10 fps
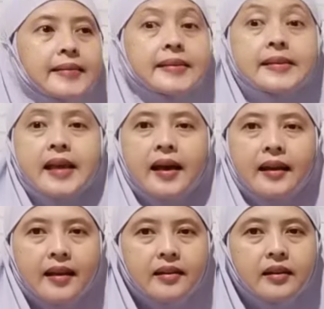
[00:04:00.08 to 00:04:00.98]
ngasih
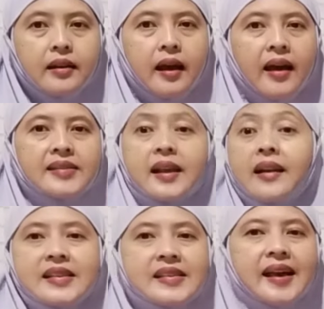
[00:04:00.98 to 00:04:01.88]
saran asal
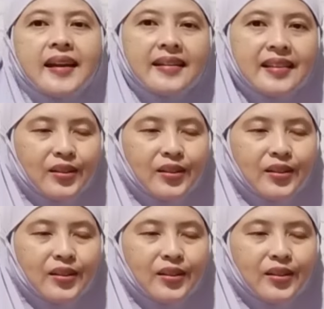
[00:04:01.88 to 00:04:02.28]
ngasih saran gitu